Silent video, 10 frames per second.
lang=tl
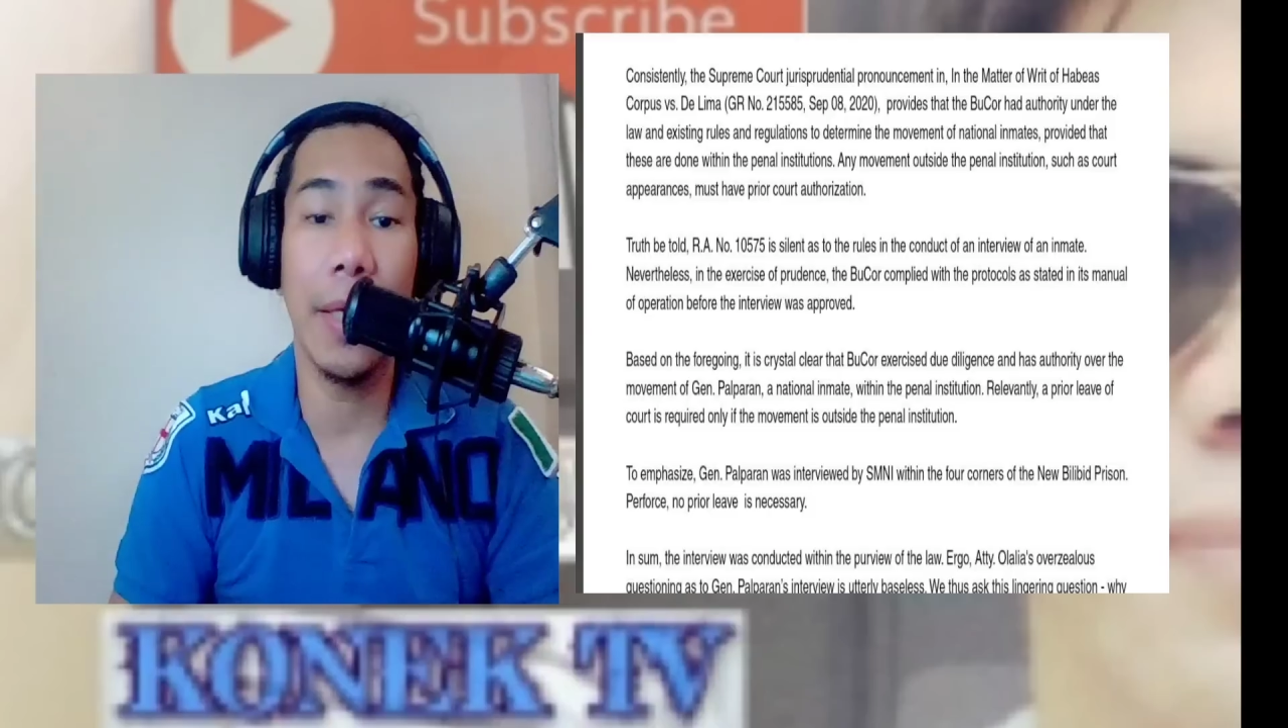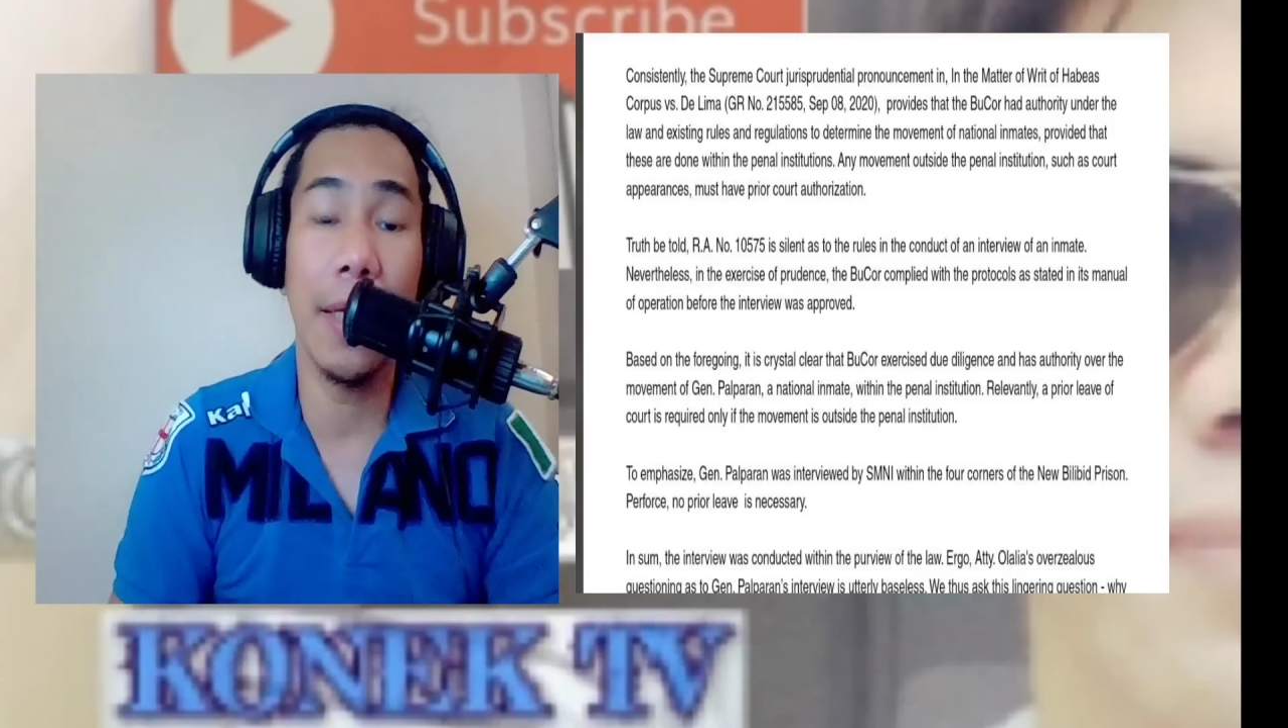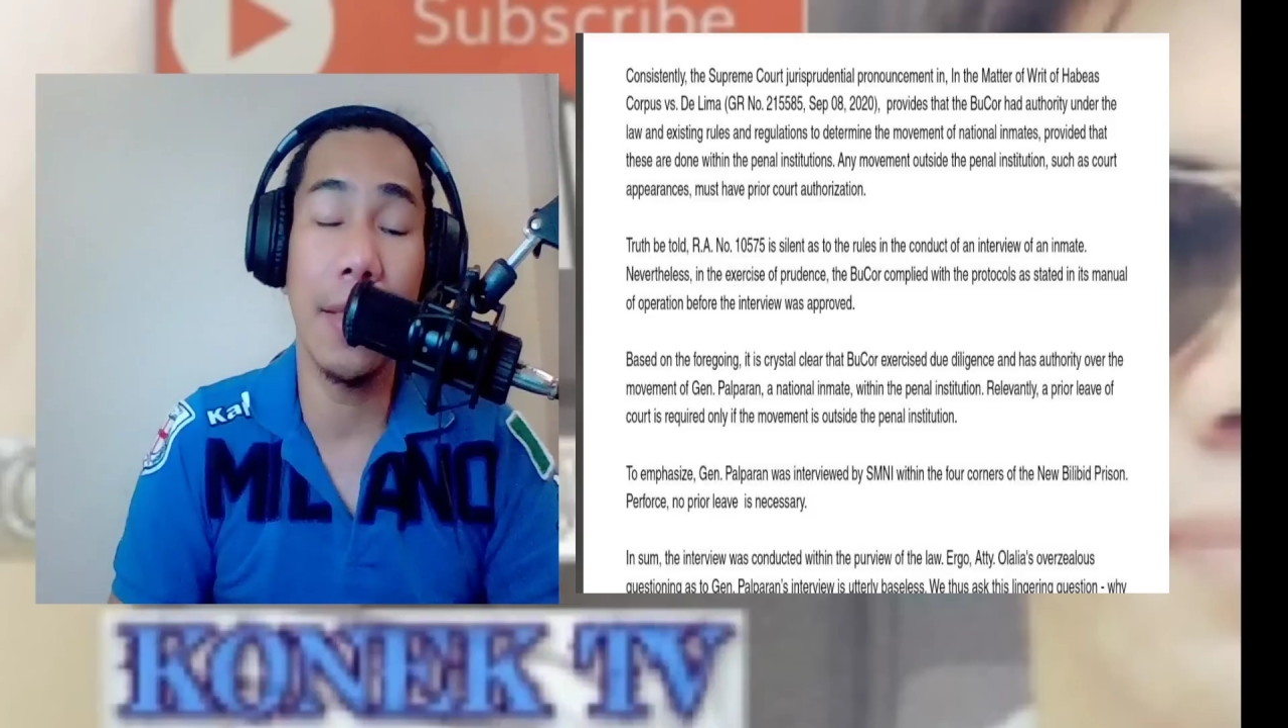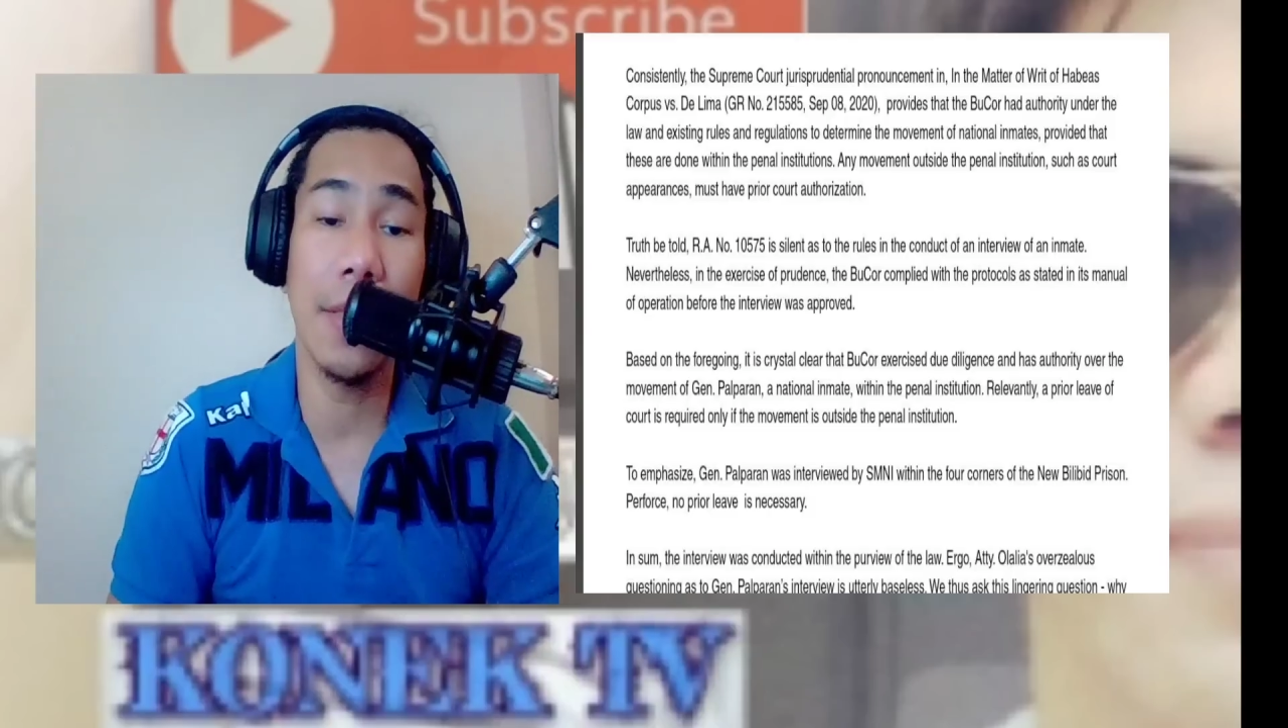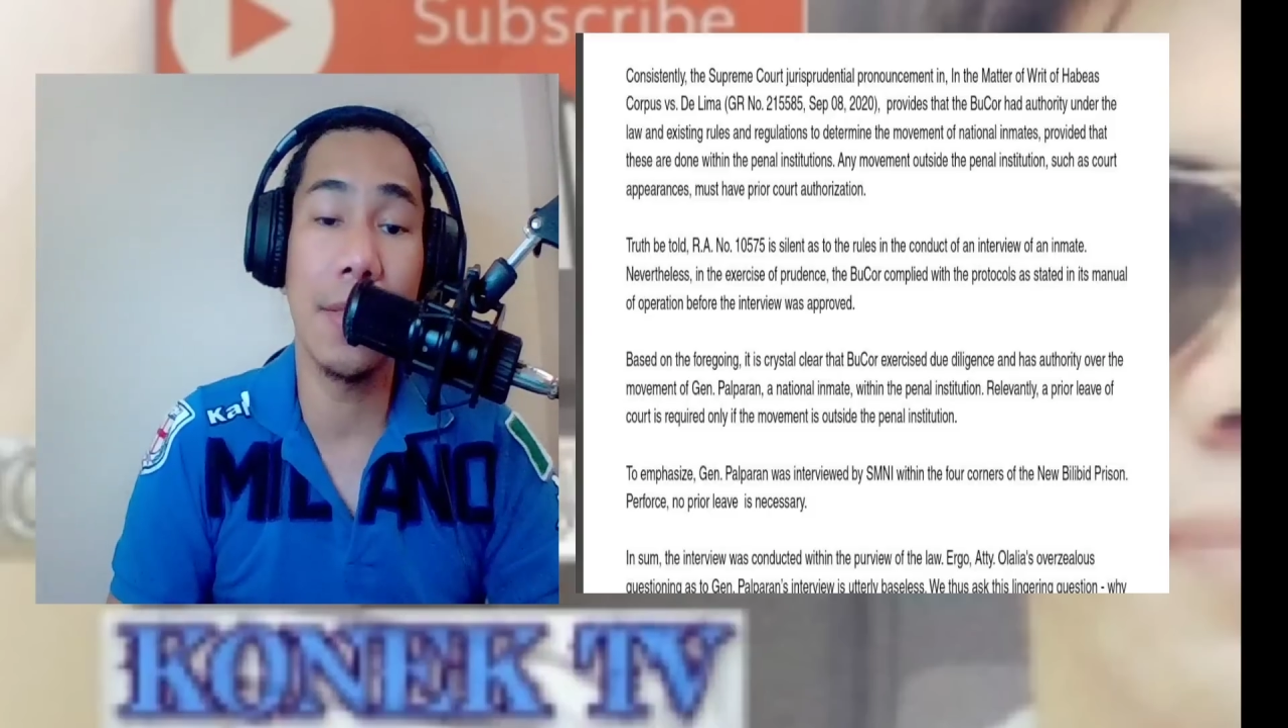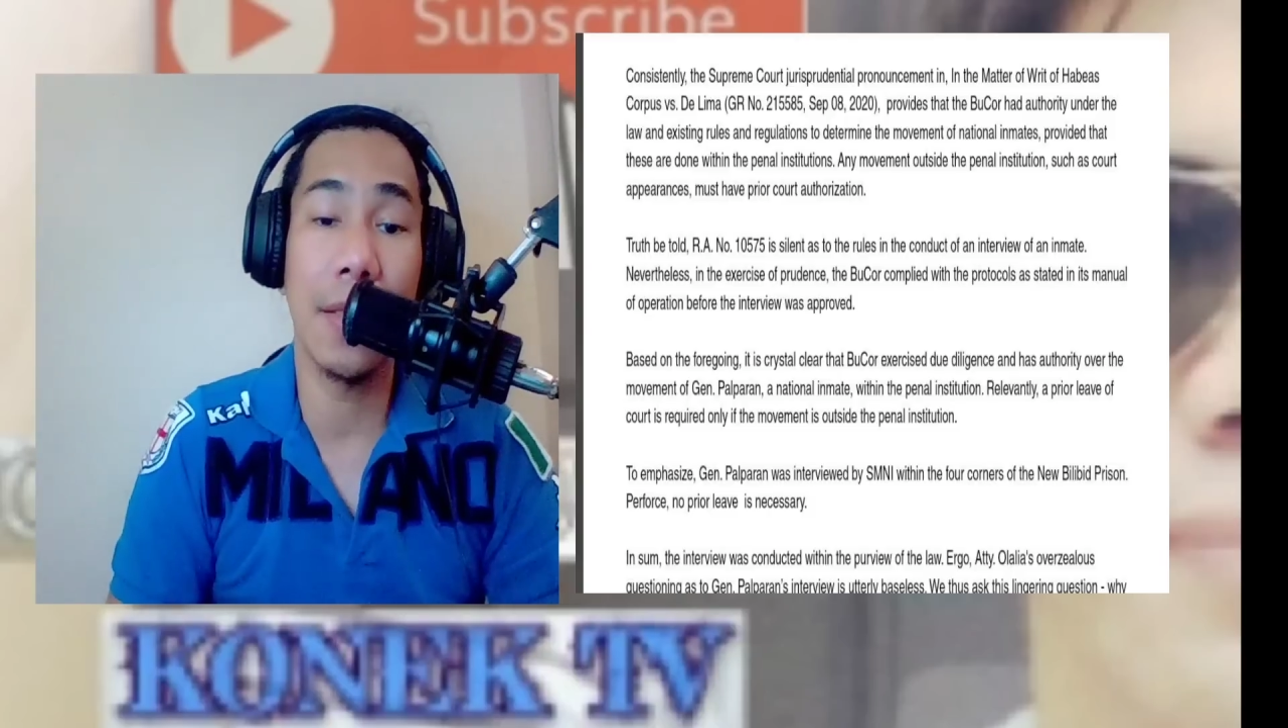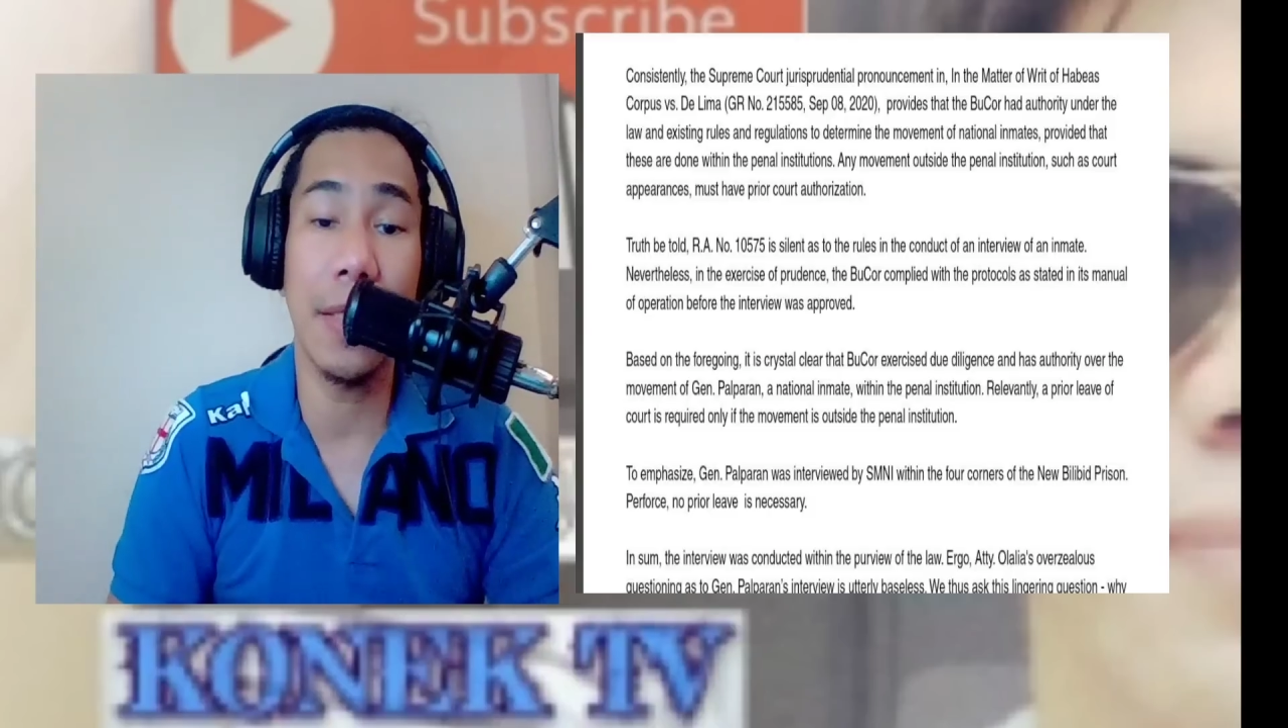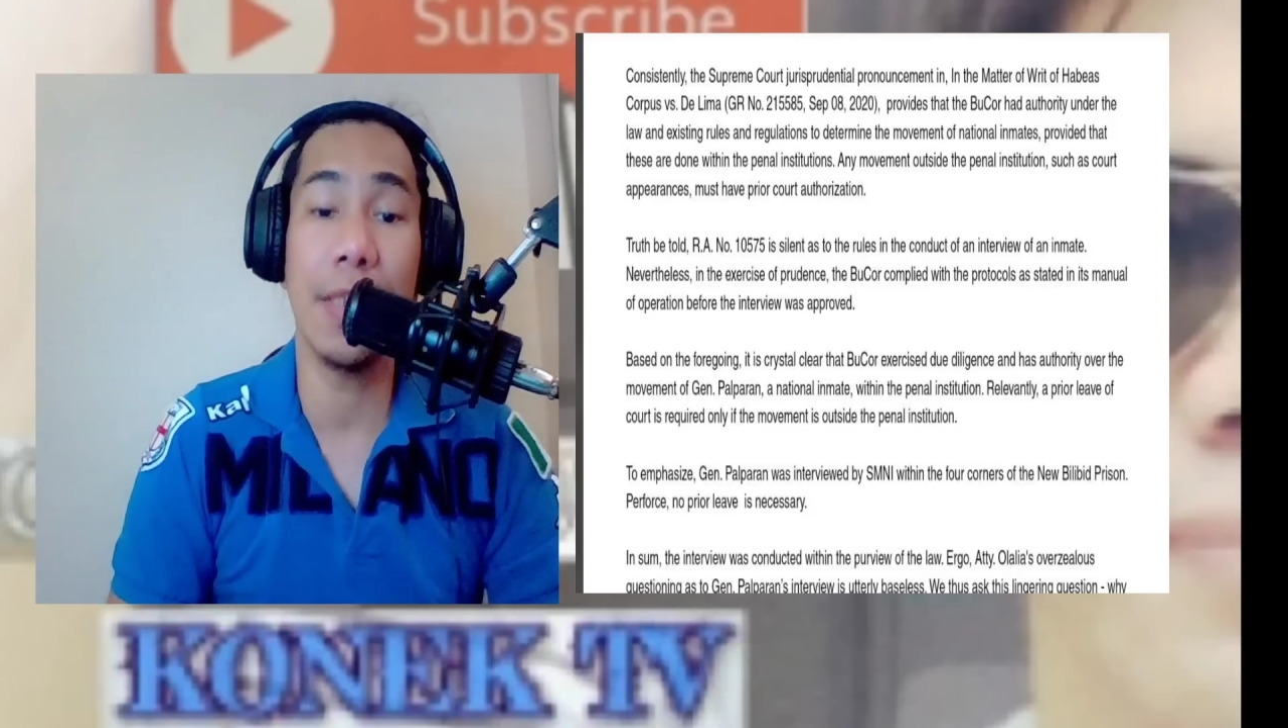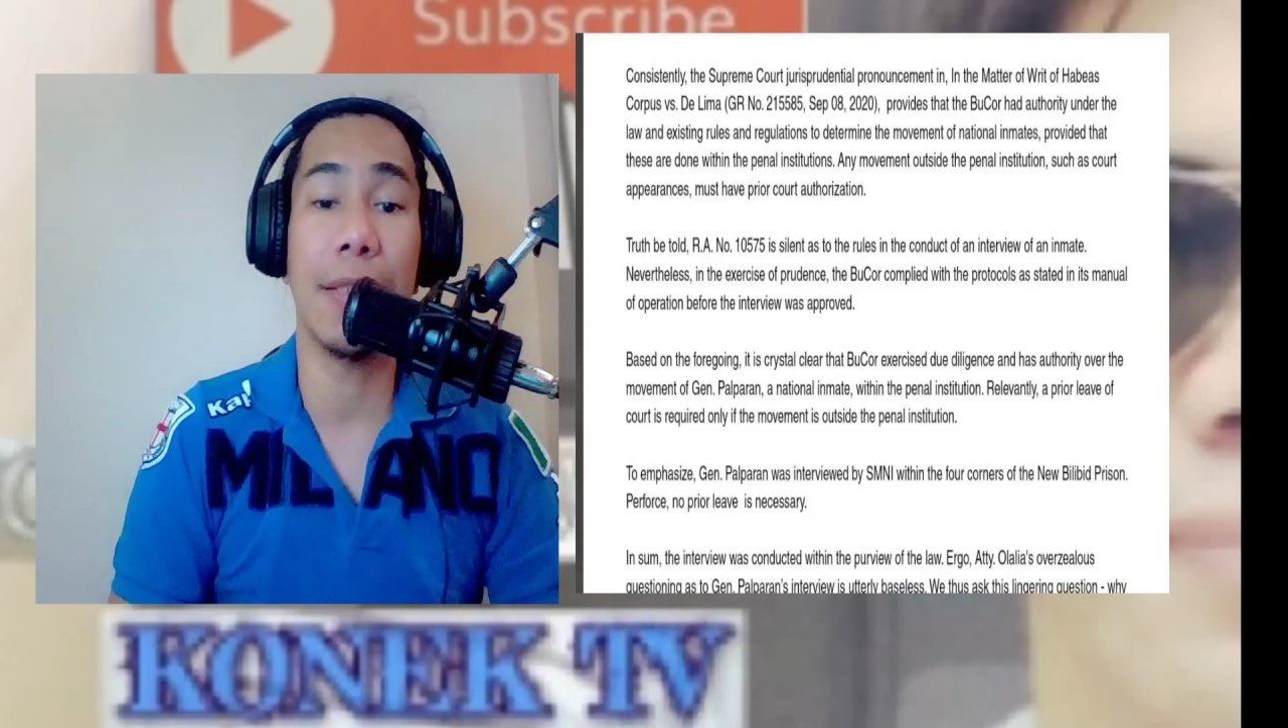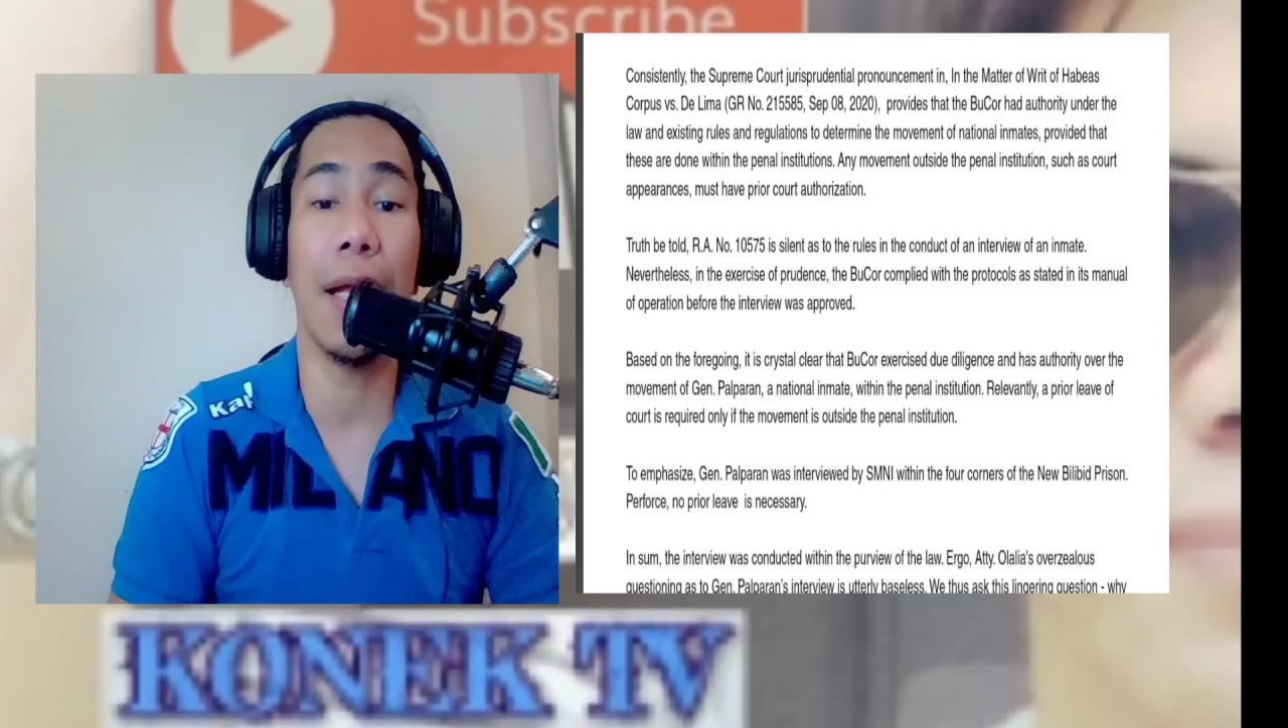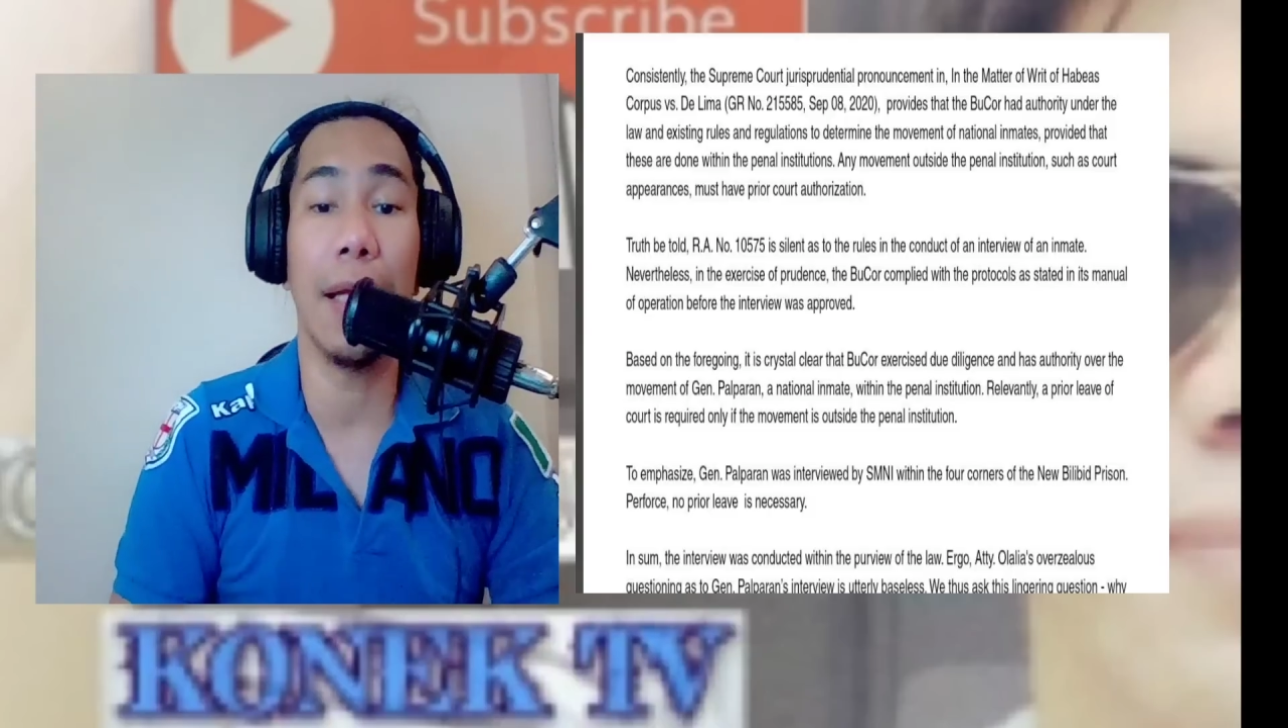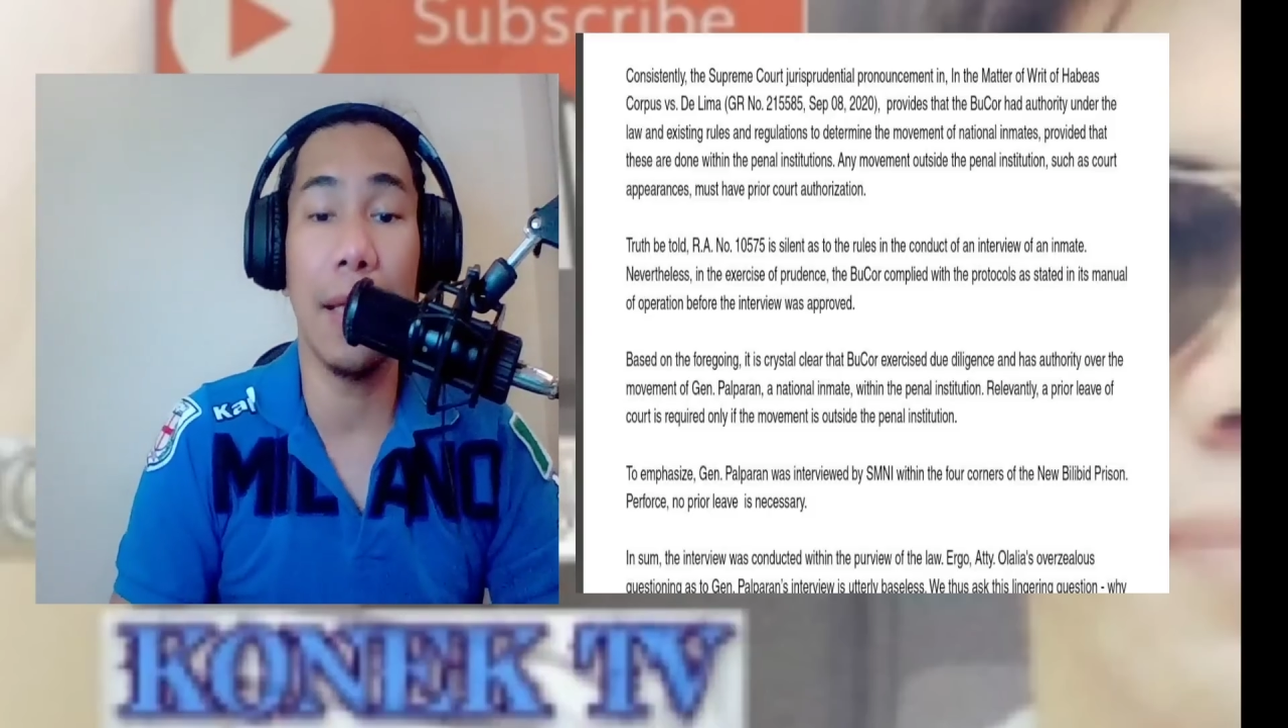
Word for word: it is crystal